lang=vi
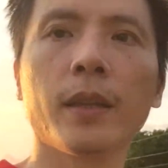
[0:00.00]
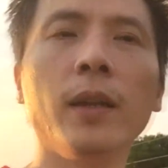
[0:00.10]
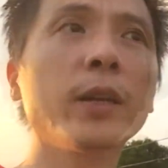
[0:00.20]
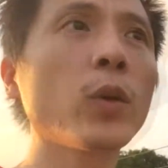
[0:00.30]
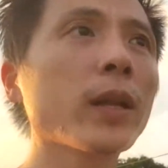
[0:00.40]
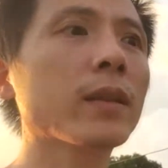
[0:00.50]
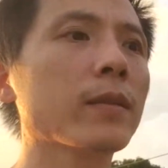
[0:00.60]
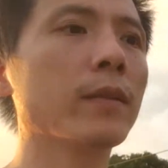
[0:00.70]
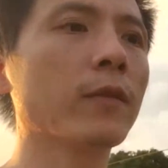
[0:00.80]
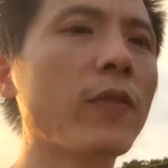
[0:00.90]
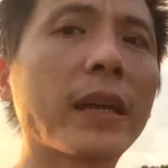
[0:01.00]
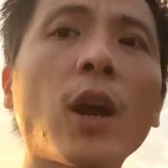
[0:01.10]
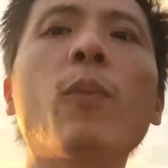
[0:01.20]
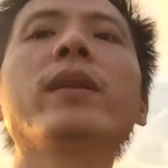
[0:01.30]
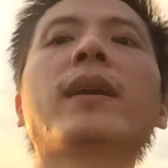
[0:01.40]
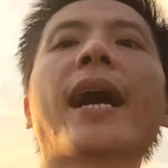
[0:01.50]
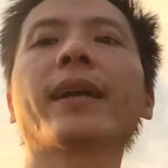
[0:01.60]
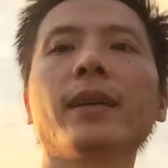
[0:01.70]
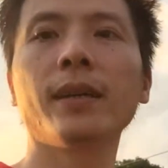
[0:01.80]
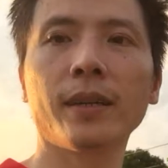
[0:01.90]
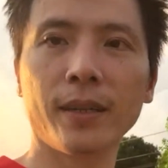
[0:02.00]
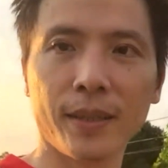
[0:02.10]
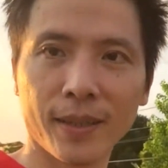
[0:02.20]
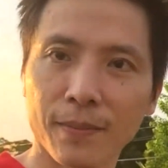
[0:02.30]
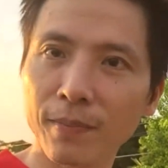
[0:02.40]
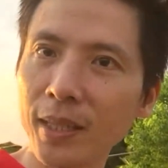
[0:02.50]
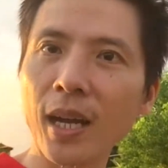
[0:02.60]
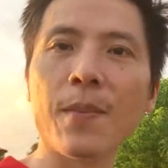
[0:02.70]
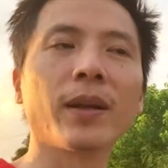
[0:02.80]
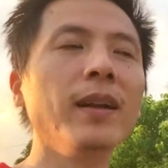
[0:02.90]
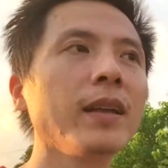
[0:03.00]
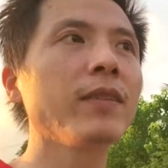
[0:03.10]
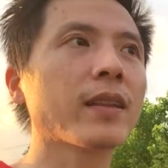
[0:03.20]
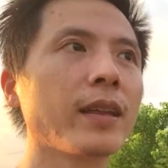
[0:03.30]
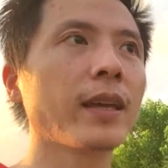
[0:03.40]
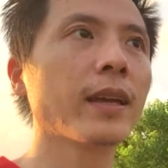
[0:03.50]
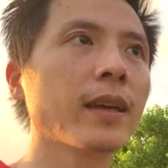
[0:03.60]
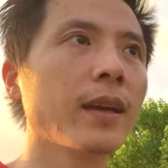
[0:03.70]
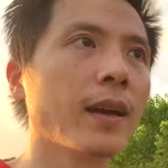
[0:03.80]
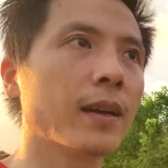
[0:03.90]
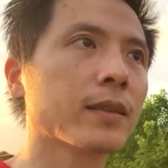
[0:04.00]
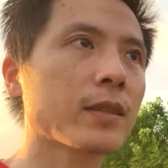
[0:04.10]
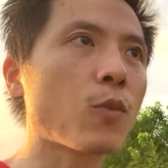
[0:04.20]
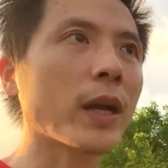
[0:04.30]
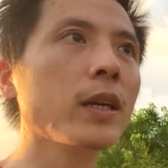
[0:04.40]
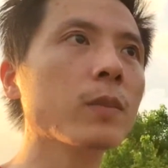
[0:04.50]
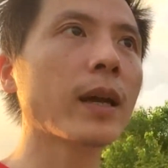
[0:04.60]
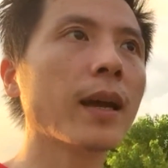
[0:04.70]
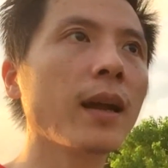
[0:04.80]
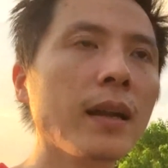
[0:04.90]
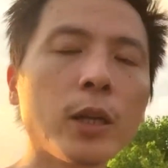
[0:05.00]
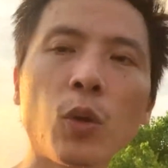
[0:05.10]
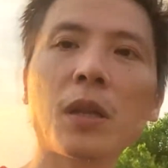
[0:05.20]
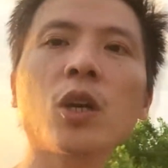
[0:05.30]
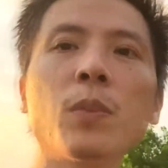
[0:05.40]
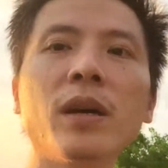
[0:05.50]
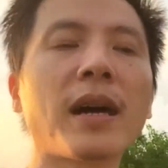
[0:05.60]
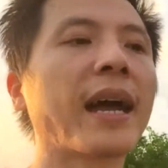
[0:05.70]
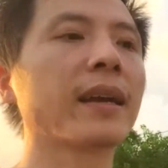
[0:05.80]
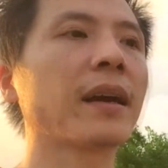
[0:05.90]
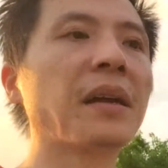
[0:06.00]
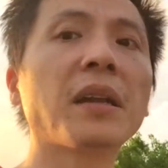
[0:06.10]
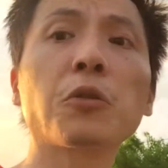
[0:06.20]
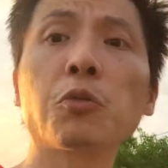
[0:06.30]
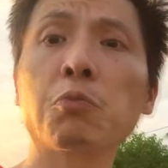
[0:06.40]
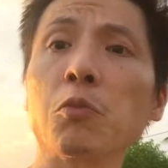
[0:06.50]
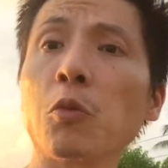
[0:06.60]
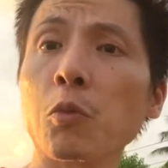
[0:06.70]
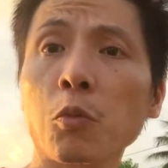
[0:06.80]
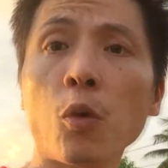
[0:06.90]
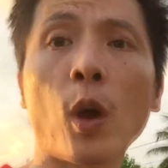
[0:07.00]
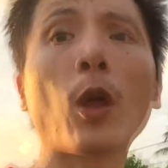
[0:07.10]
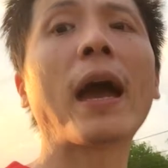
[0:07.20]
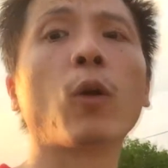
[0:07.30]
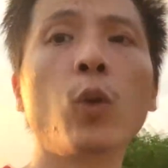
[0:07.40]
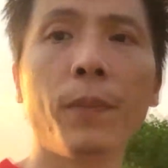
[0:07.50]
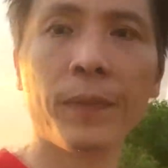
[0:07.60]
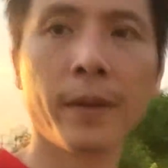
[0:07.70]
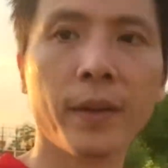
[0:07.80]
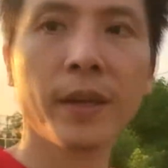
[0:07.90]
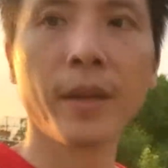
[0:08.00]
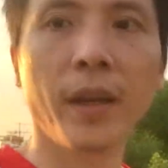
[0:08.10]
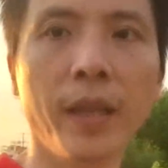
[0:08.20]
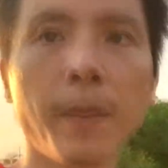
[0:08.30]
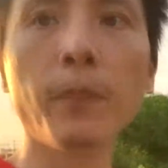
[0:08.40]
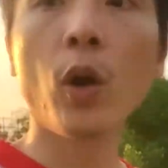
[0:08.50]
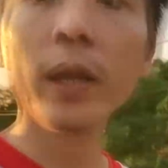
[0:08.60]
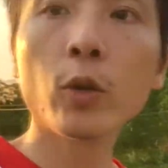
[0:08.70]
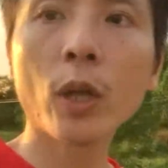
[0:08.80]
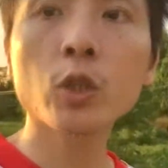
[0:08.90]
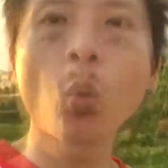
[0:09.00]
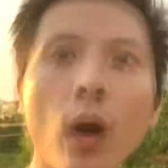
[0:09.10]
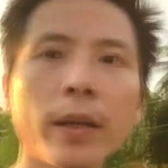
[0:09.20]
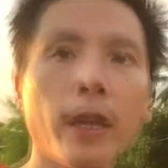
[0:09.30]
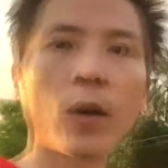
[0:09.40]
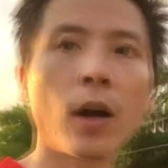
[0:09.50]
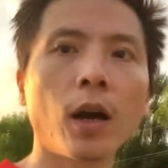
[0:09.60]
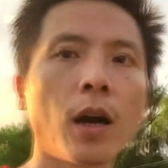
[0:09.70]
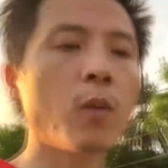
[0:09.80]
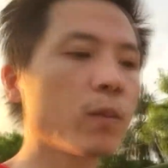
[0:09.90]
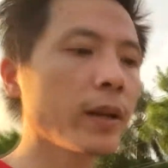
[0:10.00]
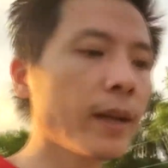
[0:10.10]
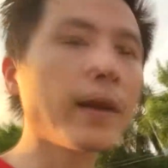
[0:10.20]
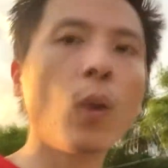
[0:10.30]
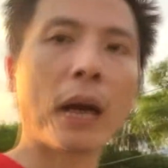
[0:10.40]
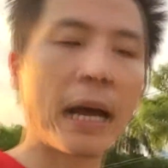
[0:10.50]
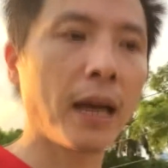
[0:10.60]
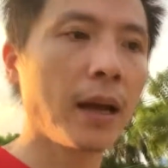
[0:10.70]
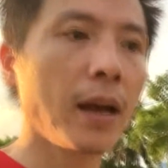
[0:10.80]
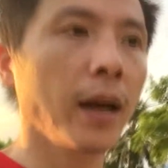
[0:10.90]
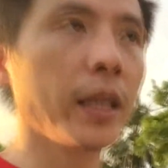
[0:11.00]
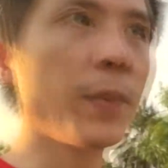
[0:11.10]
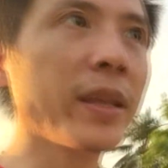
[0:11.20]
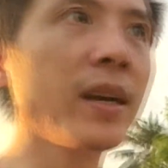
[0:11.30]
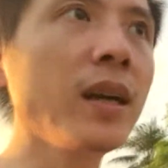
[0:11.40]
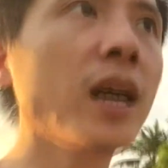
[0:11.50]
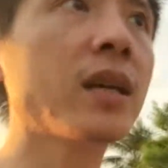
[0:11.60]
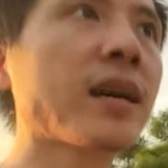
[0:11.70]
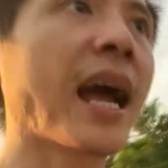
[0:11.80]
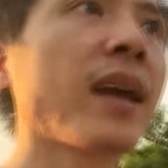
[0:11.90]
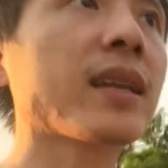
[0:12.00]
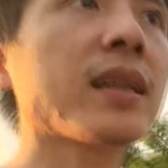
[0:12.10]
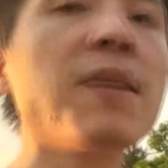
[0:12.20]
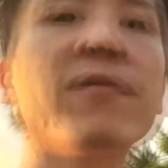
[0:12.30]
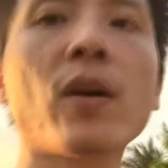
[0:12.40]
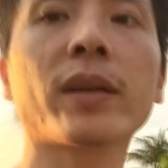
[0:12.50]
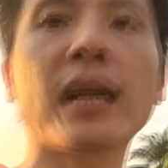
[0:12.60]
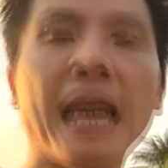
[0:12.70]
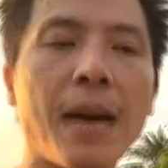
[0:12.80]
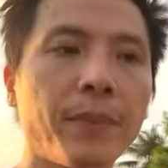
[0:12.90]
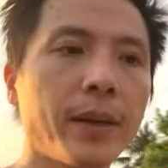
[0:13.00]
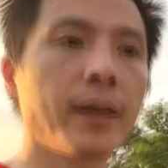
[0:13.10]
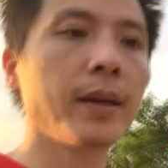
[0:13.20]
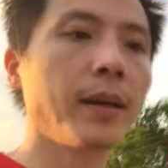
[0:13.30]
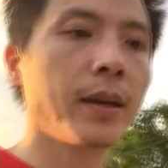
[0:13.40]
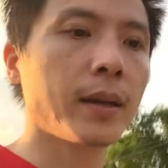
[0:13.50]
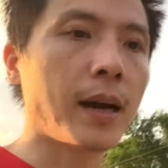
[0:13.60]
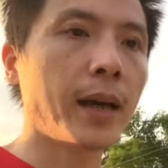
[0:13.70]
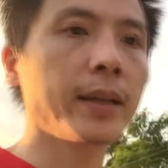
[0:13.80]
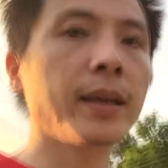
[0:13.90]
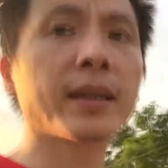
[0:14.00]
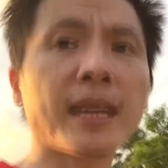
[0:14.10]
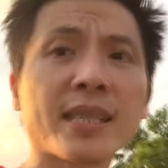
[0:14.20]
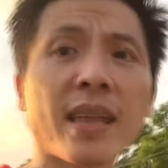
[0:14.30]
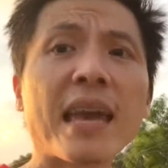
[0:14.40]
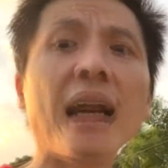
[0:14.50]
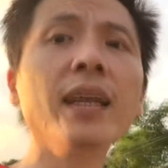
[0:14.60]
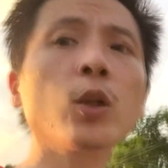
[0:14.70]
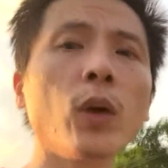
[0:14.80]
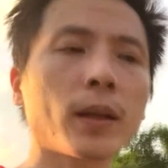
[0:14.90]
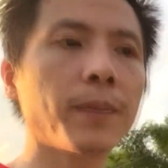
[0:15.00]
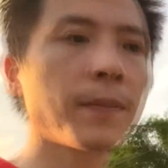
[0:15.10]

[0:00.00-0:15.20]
Lý thuyết nó phải cộng với thực hành cơ. Bất kể mình lĩnh vực gì, trong ngoại ngữ cũng thế, lý thuyết cộng thực hành, cái đấy là hoàn hảo luôn. Nhưng mà mỗi lý thuyết suông thì nó không đi đến đâu cả. Nhưng mà những người thực hành, người ta đâm vào, người ta làm ấy, đấy thì người ta sẽ ra lý thuyết.